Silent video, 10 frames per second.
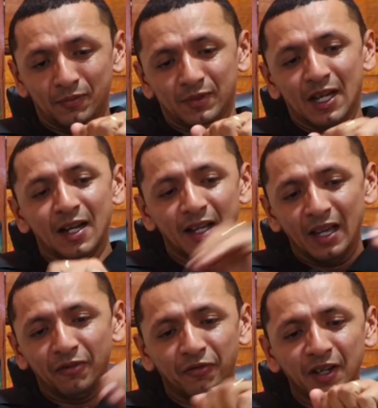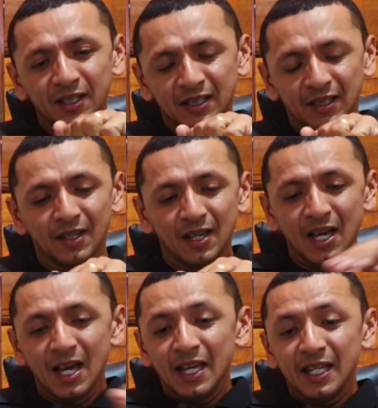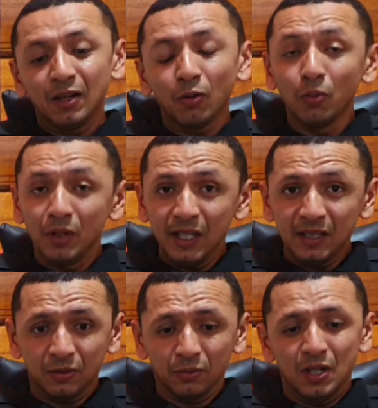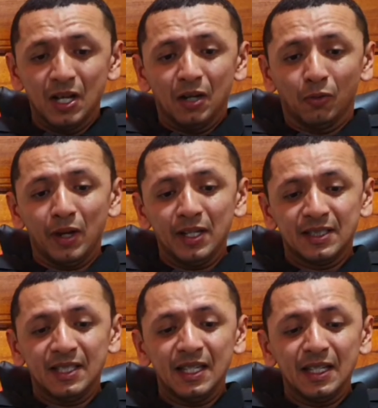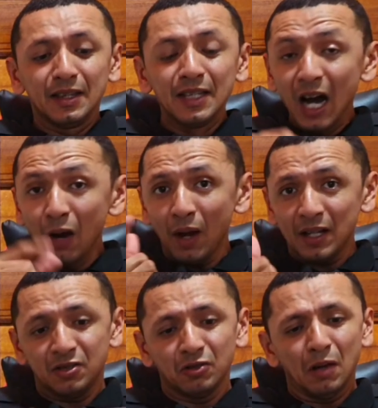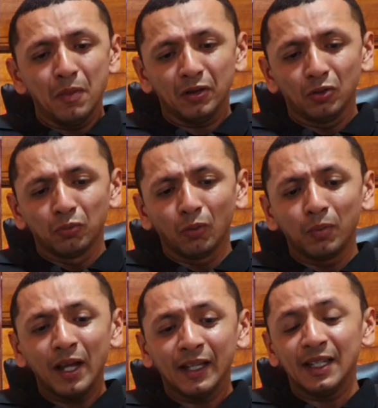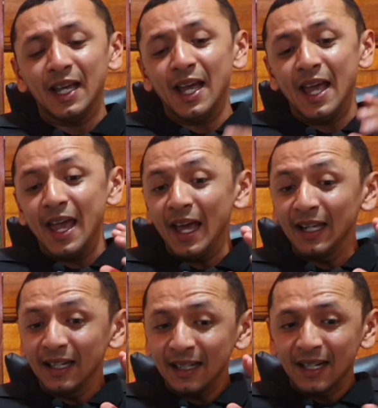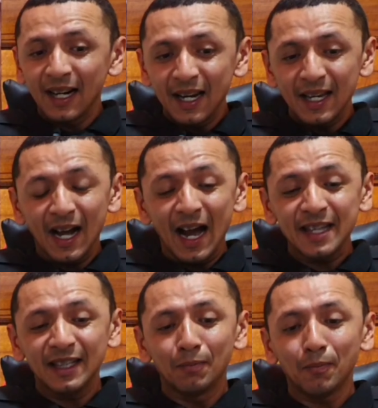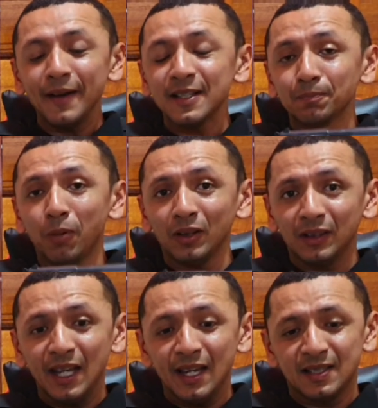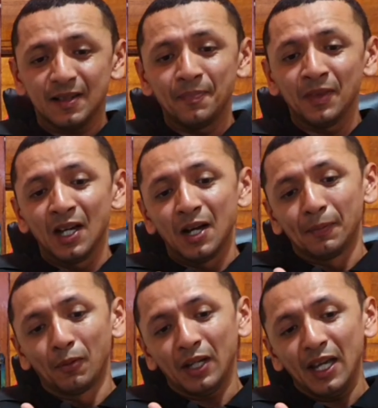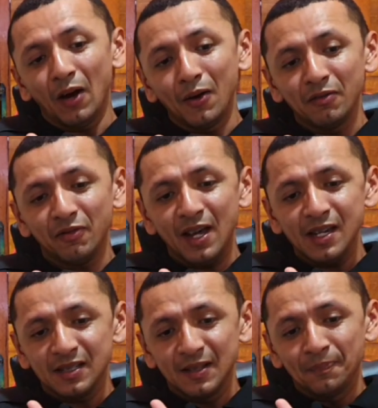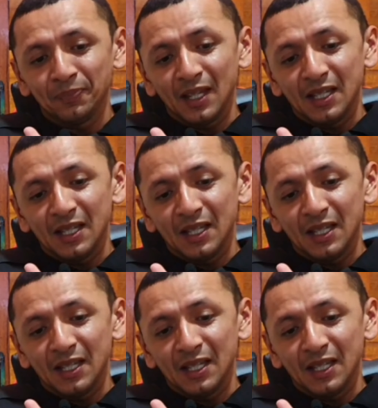ó, tá? É fixa. E com isso, com esse não acionamento do blowback, ela ganha ainda mais potência, porque ao invés